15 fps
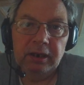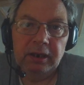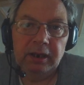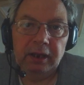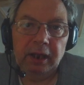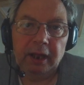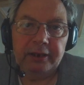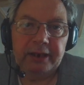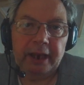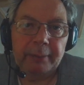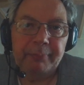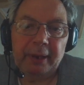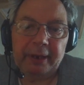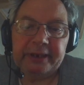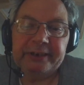Allein
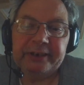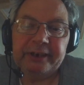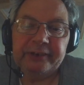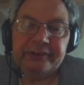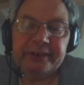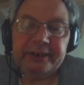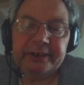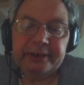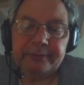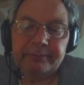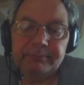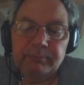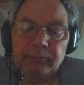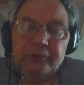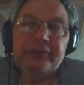packe ich das nicht.
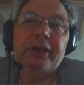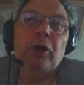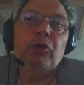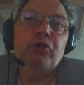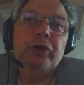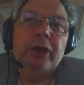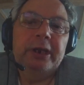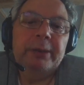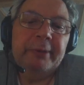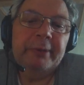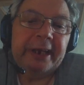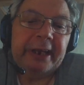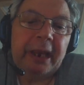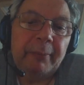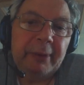Muss ja auch schon alle
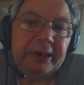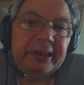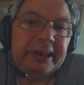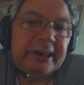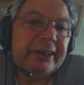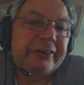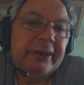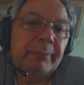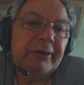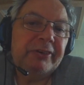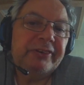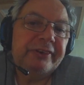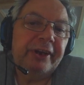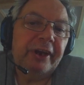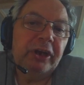Medikamente selber
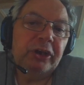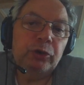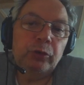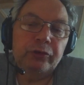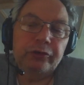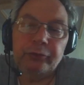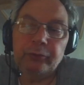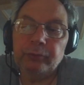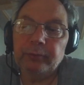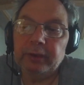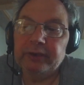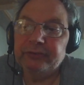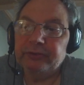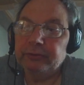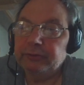zahlen und so.
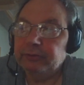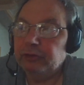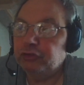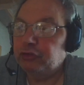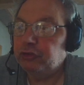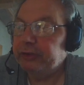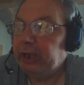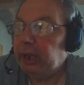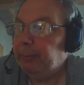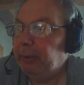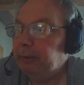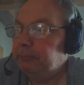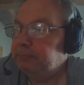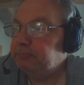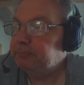Also ist schon der Hammer.
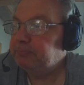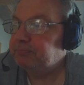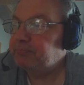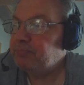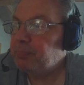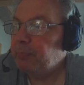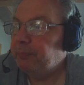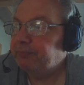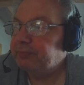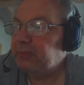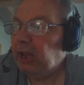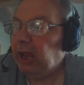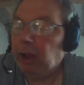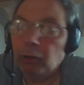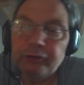
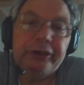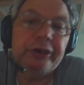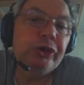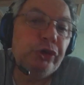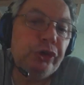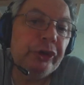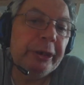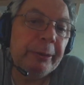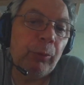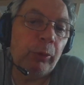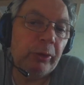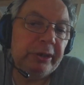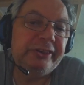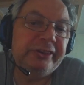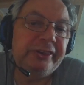Außer die
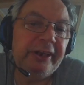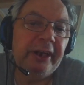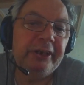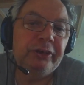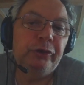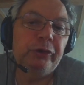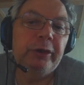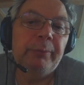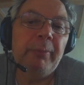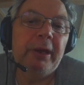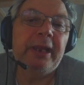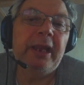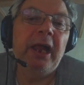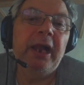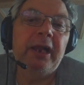Chemo, zahlt natürlich mal
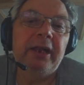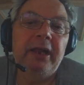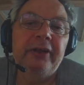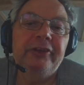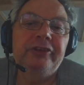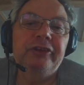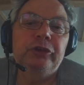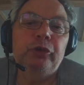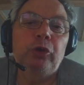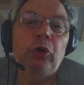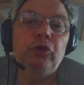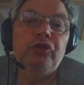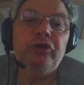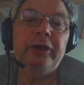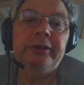Krankenkasse in
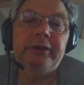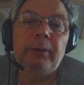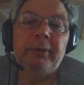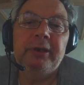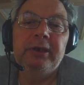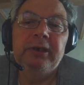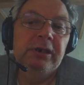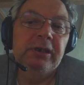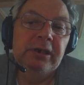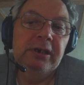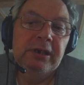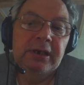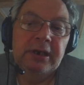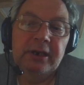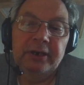Deutschland, aber
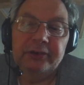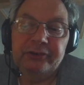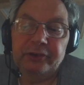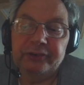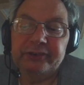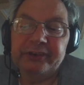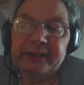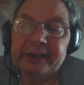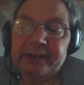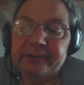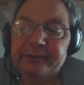sonst nichts.